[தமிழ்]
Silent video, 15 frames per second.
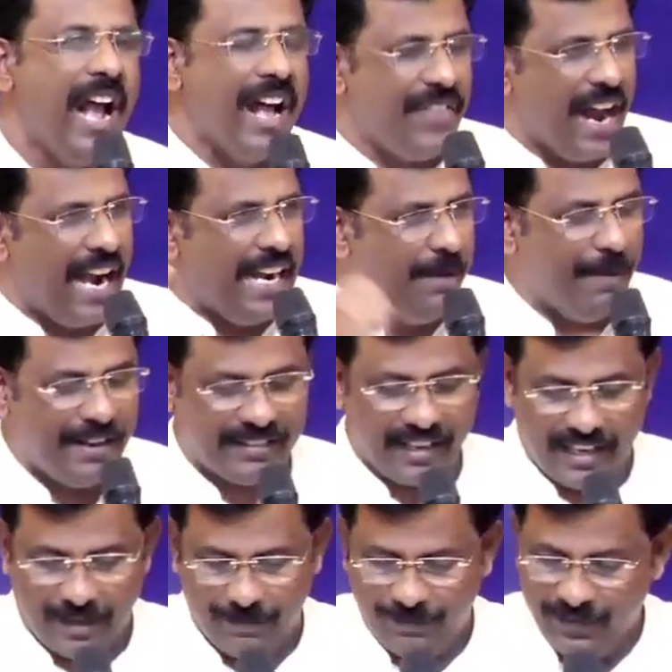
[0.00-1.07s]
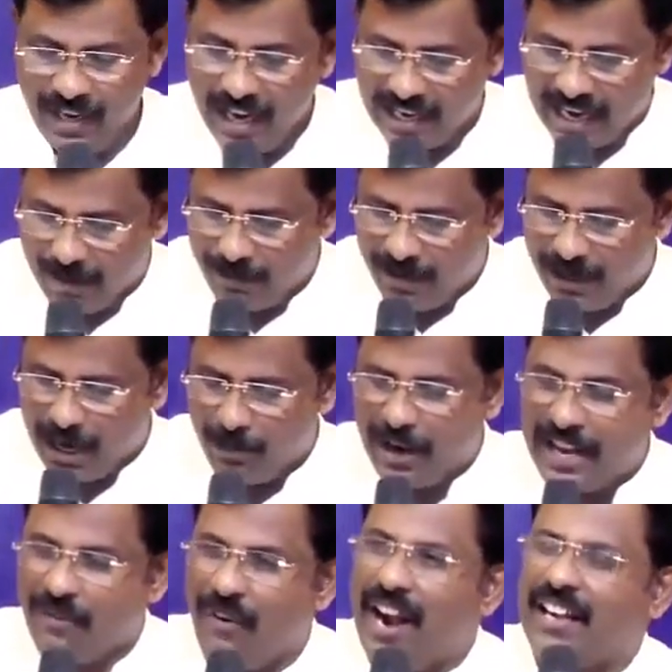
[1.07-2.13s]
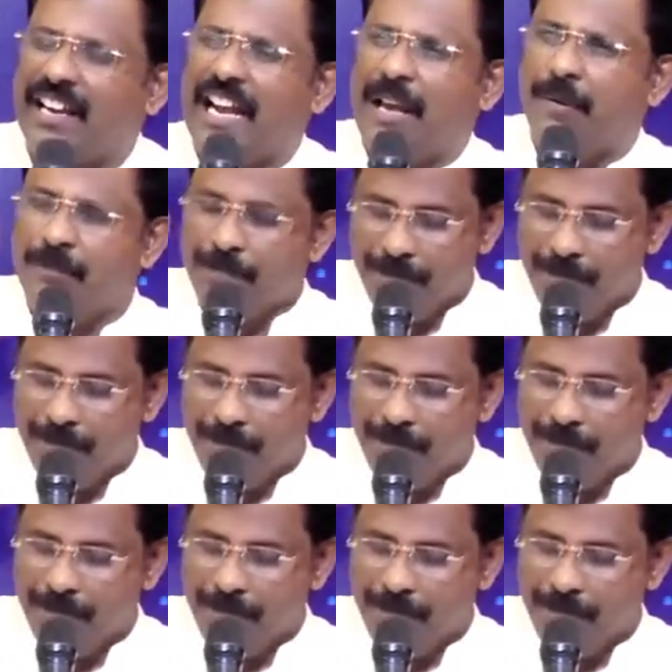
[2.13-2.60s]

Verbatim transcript: அந்த அடிமைத்தனம் நம்ம நம்முடைய வாழ்க்கையில